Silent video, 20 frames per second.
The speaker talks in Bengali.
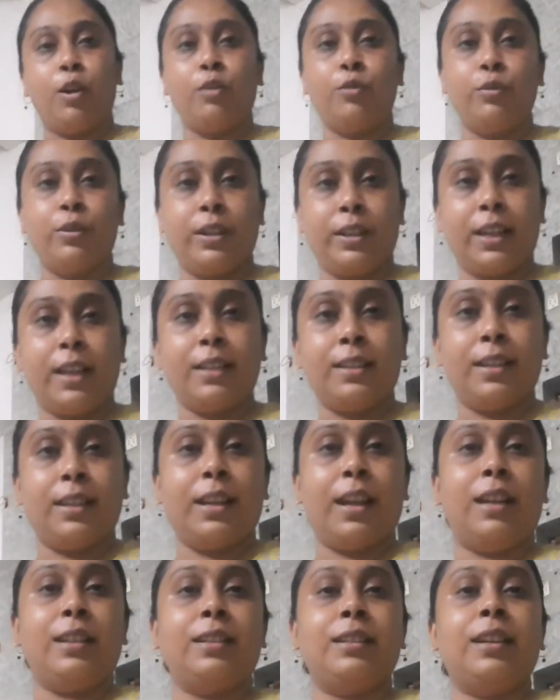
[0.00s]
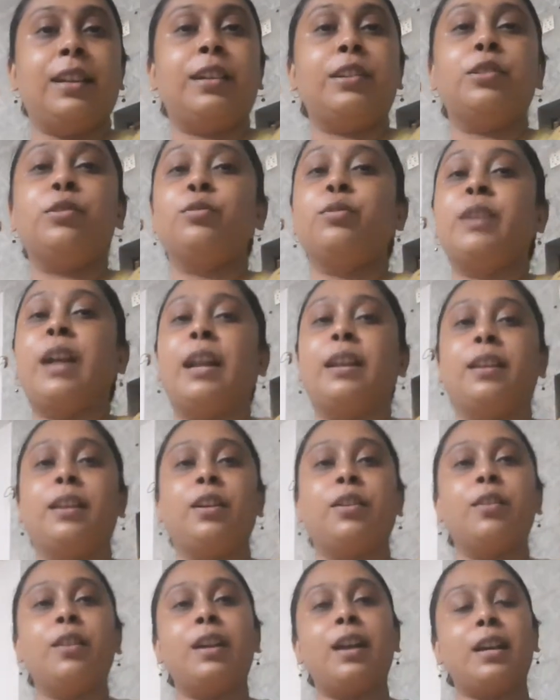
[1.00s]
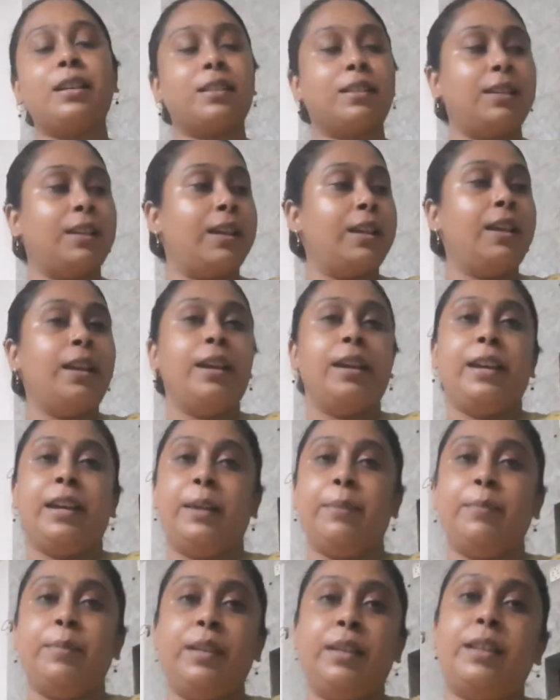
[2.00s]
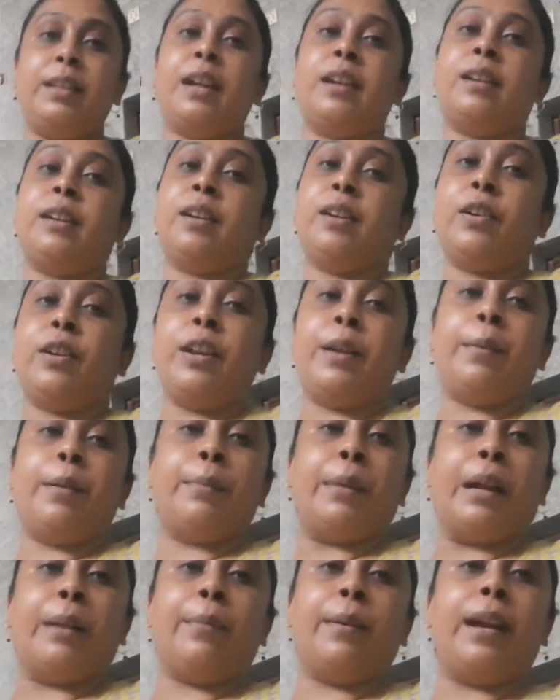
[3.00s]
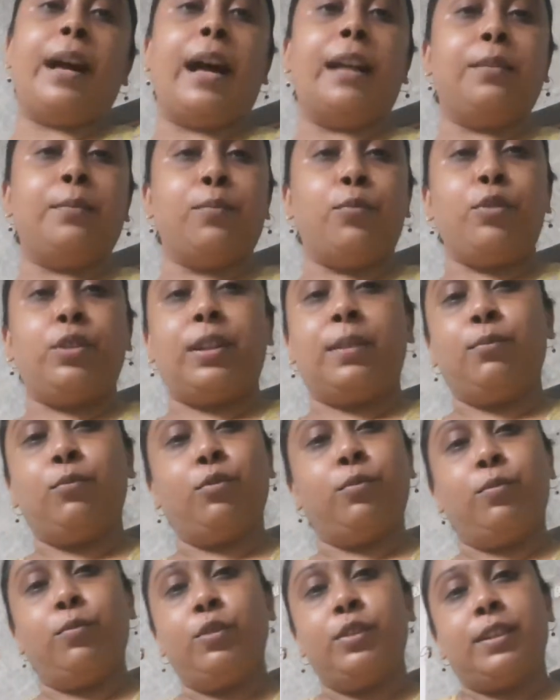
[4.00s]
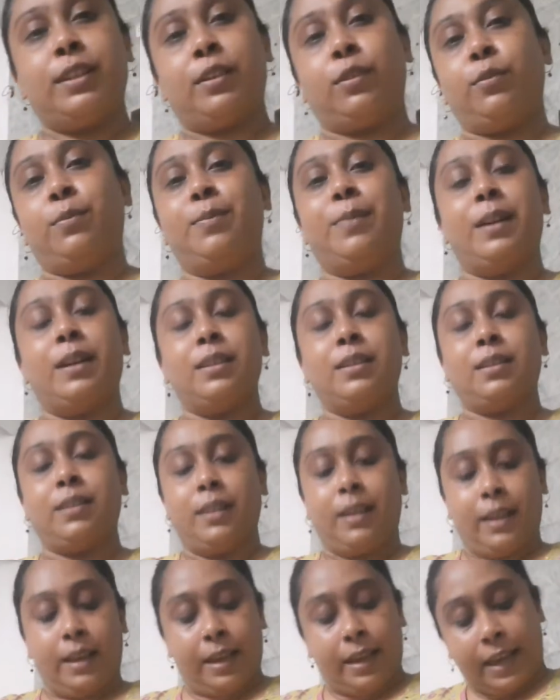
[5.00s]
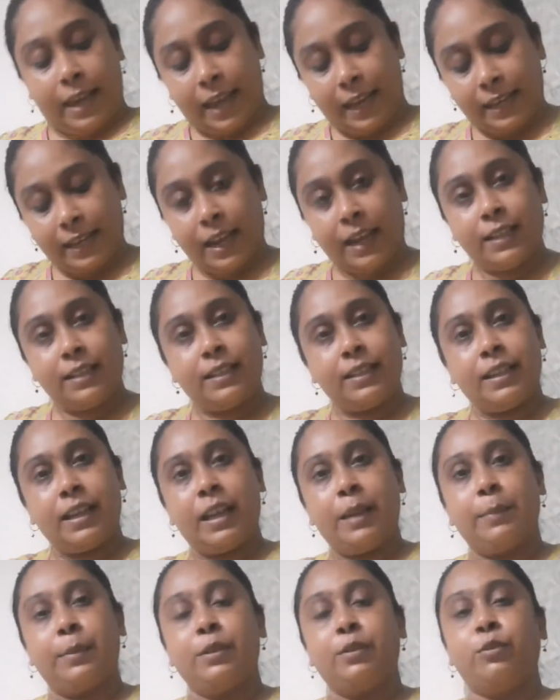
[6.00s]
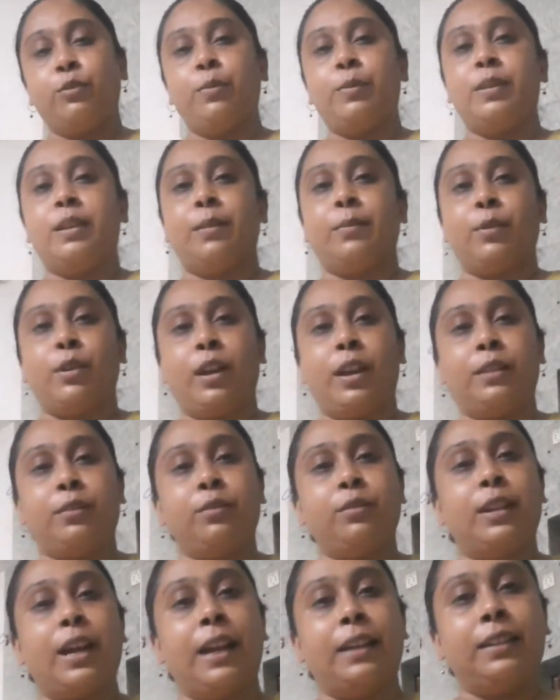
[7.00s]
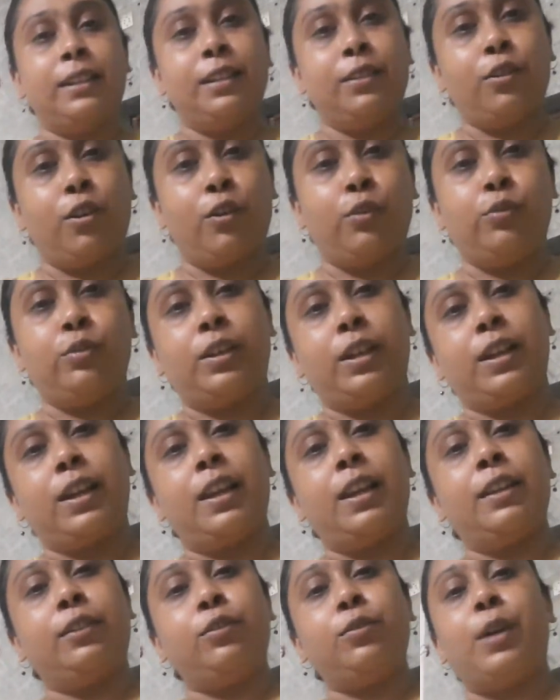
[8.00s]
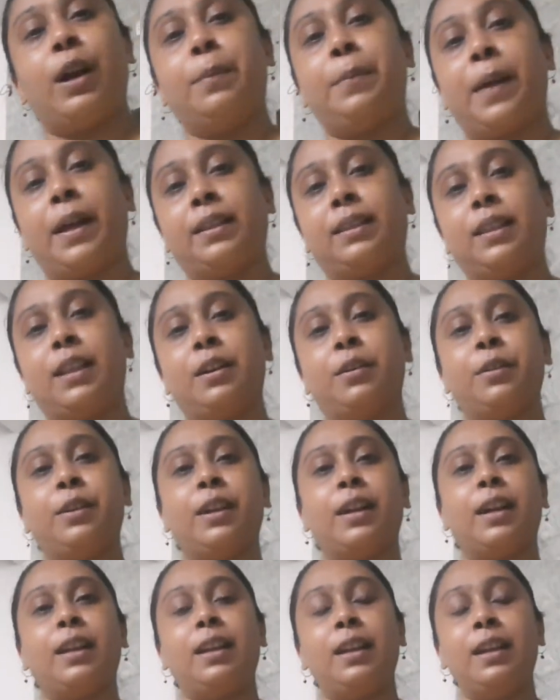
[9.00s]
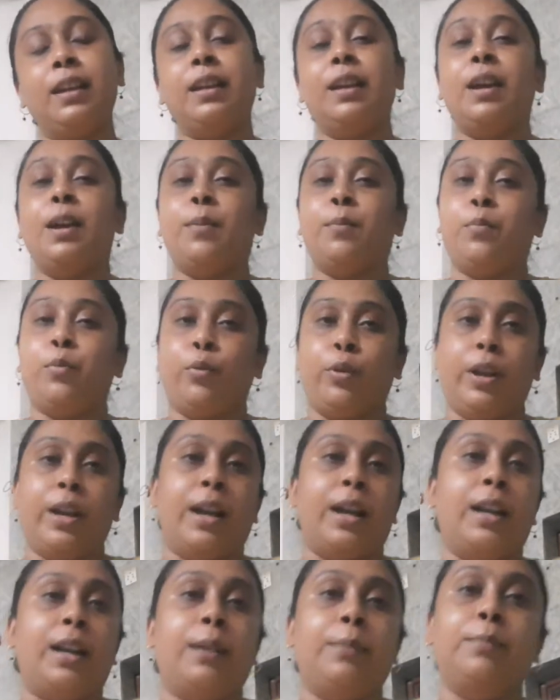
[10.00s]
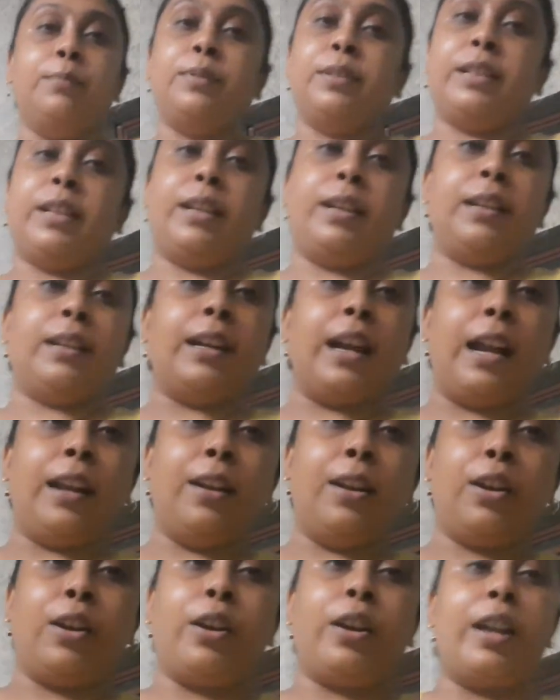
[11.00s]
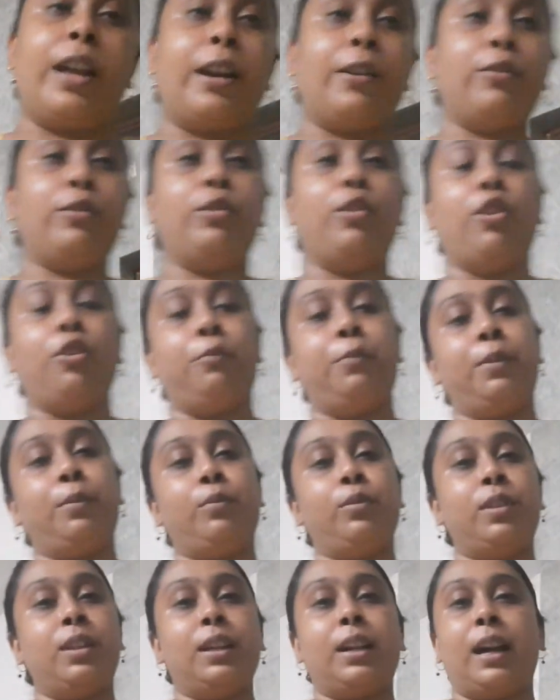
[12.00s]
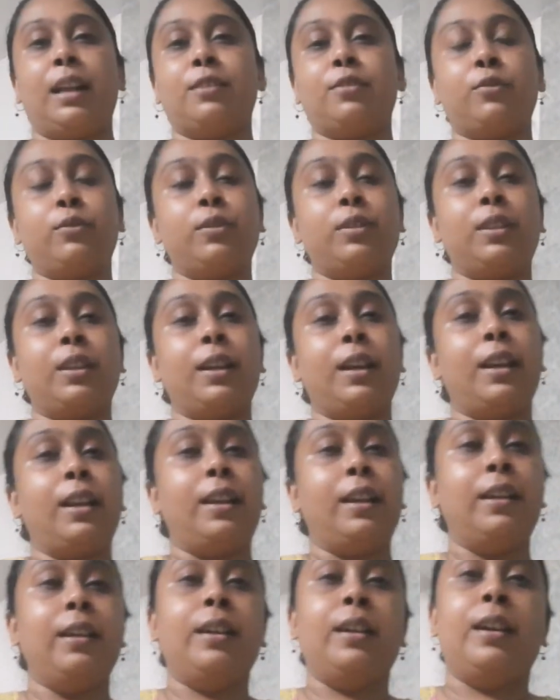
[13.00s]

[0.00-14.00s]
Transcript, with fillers: রং উঠে যাচ্ছে এই নাইটিটা কিন্তু রান্নাঘরে আসলে এমনি রান্নাঘরে আমার বারবার হাত মোছা মুখ মোছা অভ্যাস এই নাইটিটাই আমার সুবিধা মনে হয় একটু নাইটি রং উঠে গেলে একটু পাতলা হয়ে গেলে পরে আরাম যে রান্নাঘরে এখন গরমের মধ্যে কাজ করতে গেলে